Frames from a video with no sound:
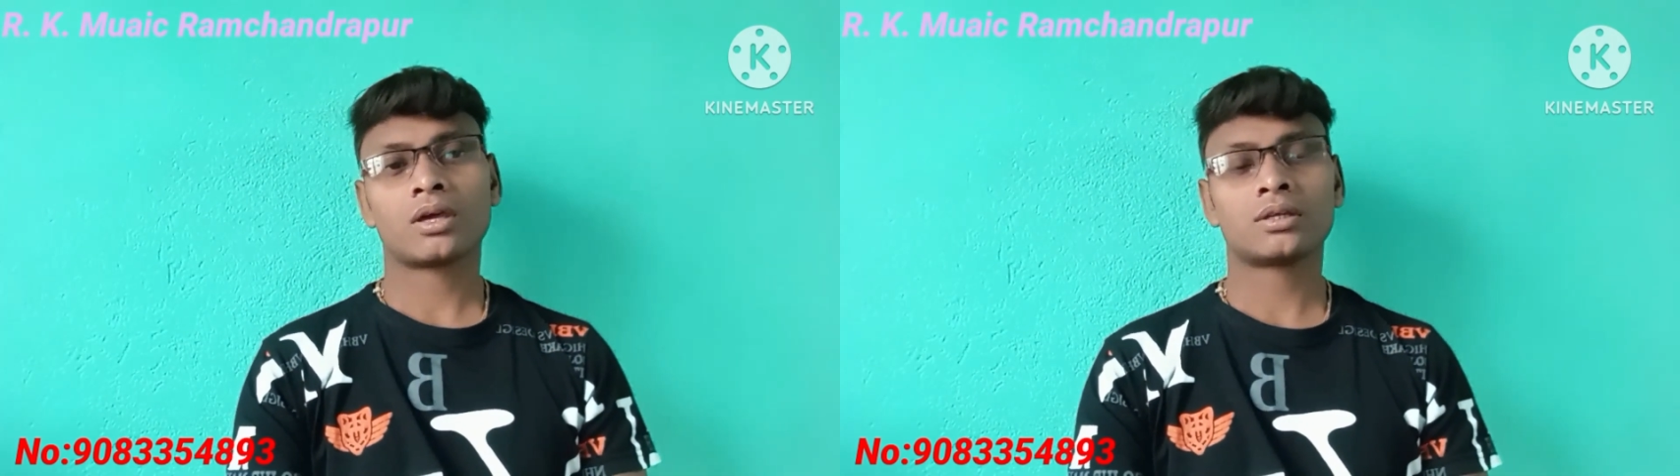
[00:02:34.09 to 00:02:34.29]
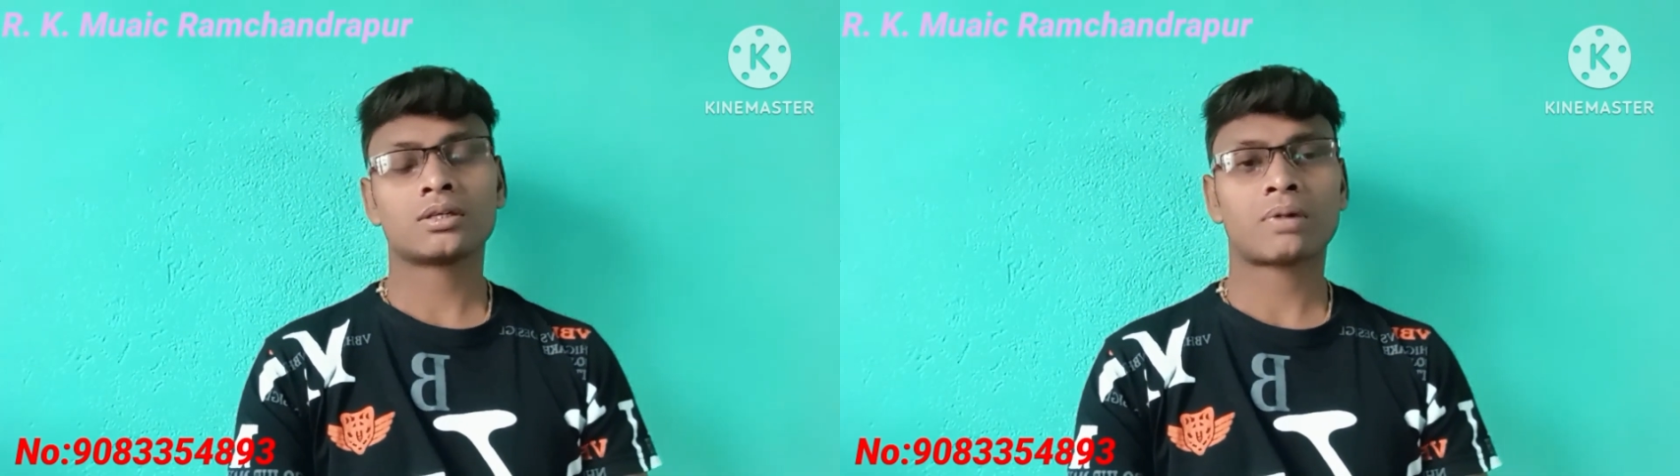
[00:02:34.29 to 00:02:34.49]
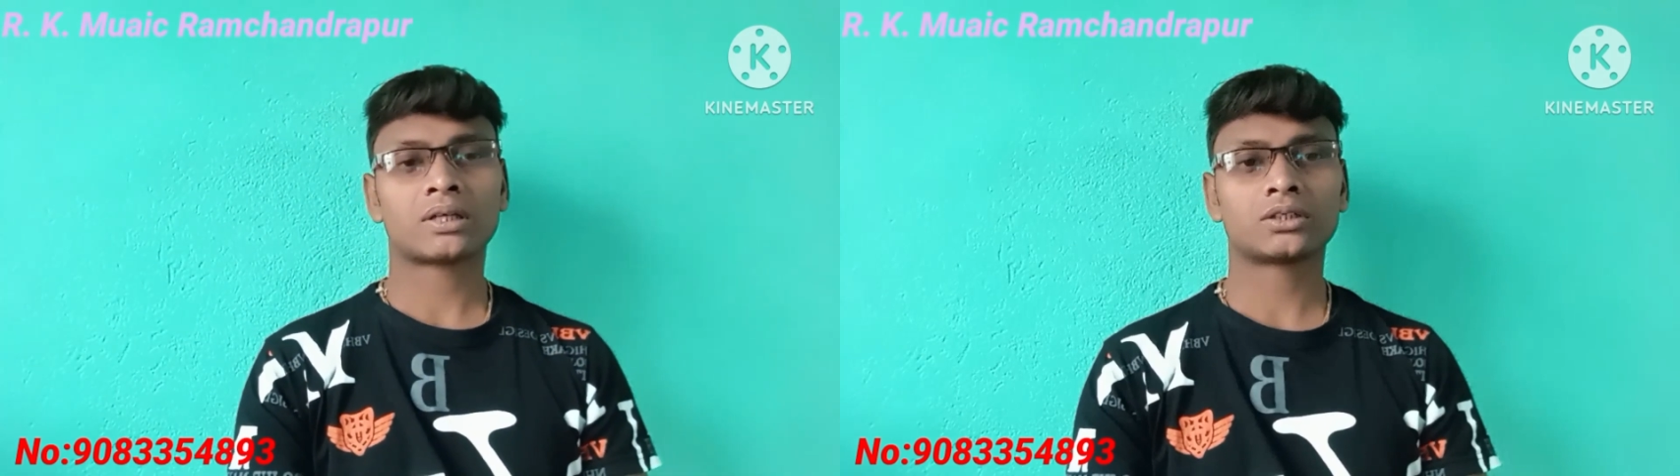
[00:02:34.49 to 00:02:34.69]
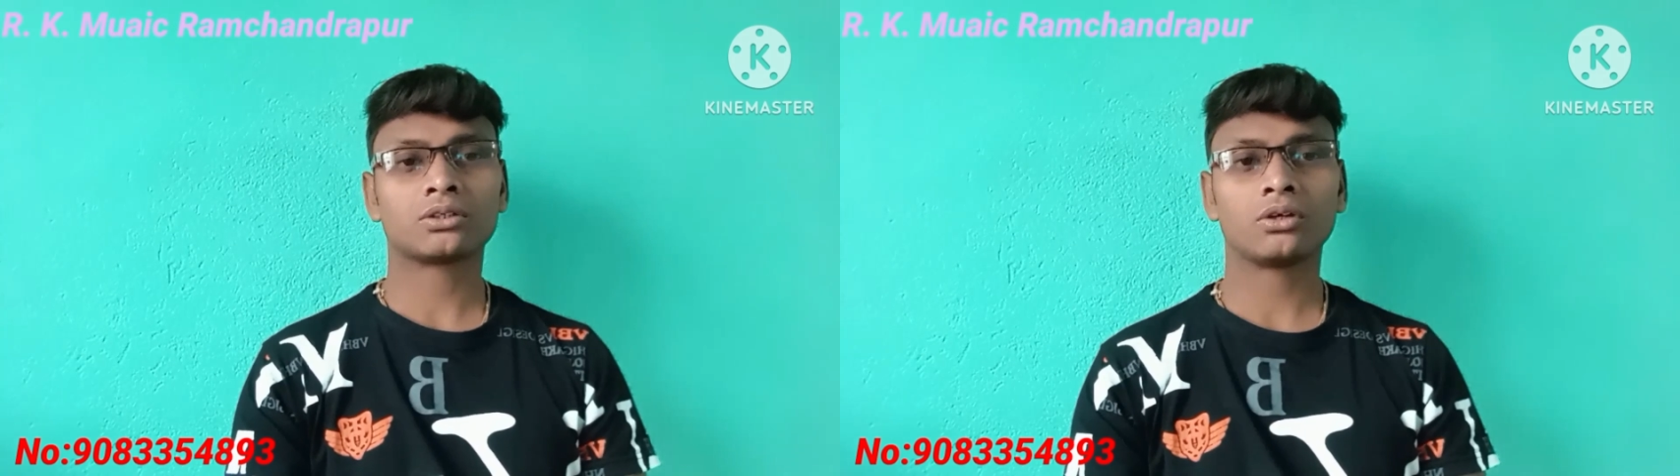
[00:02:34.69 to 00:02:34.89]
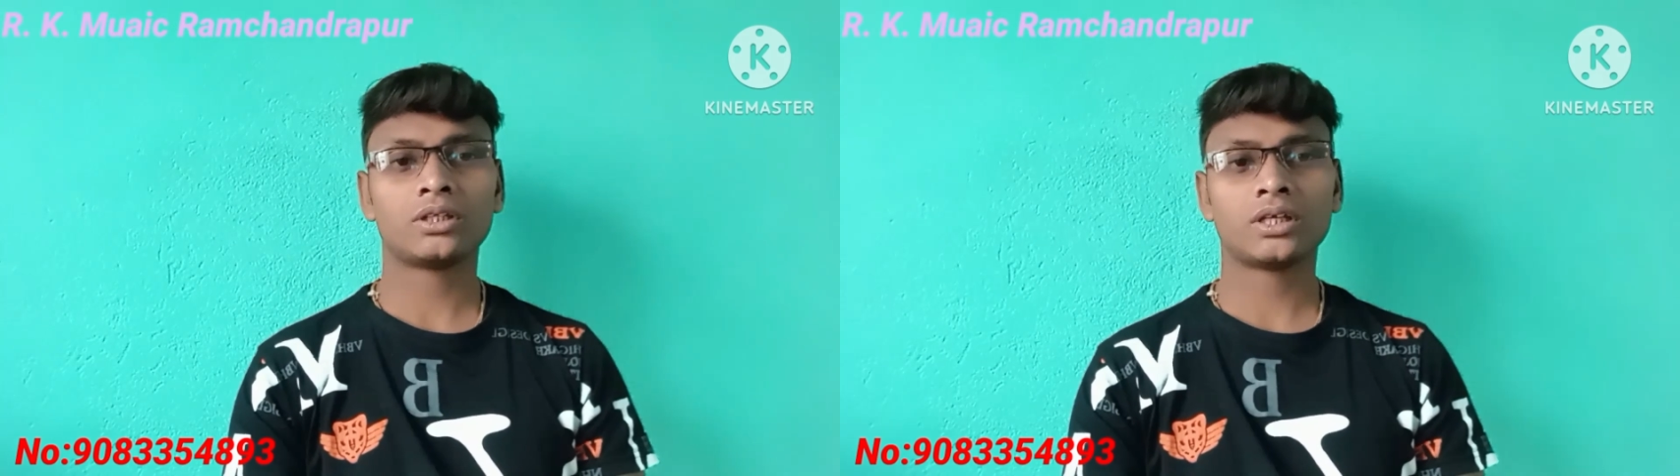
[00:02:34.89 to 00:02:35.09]
এই যে
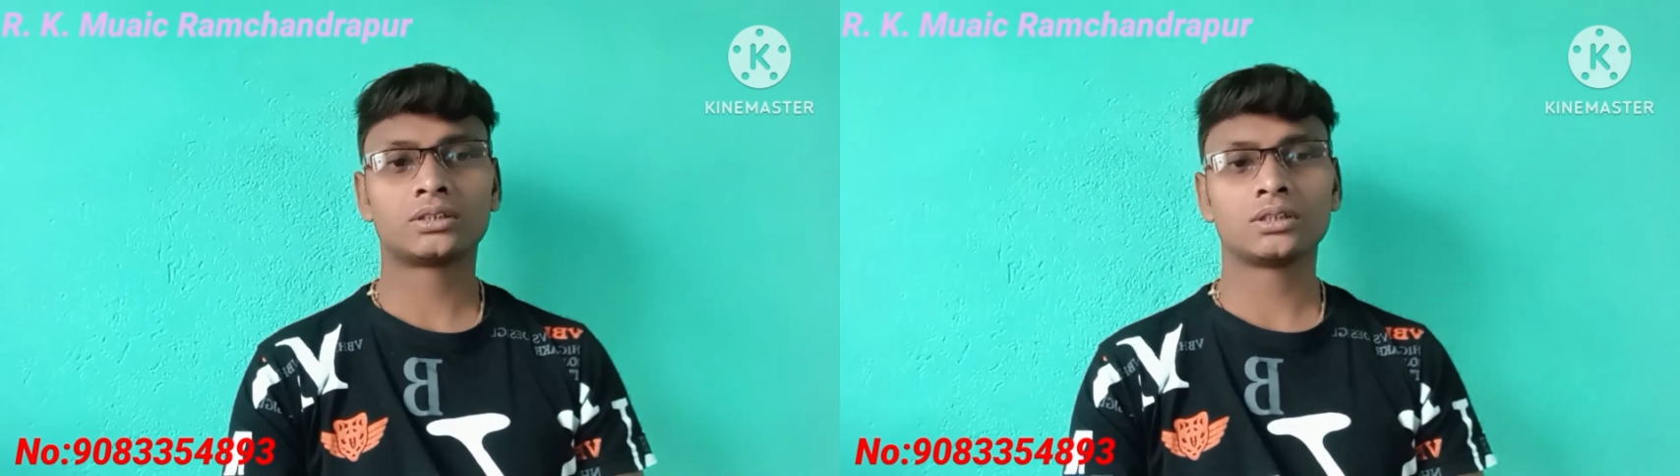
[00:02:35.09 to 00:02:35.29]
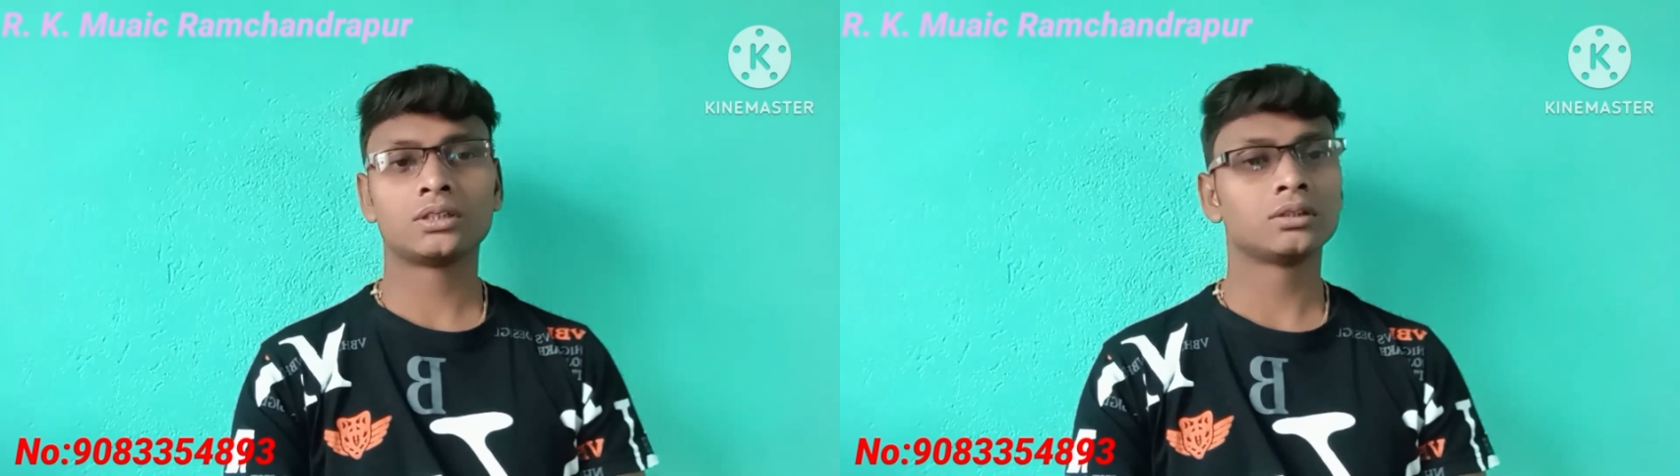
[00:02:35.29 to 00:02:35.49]
বাজেটগুলো দিয়েছি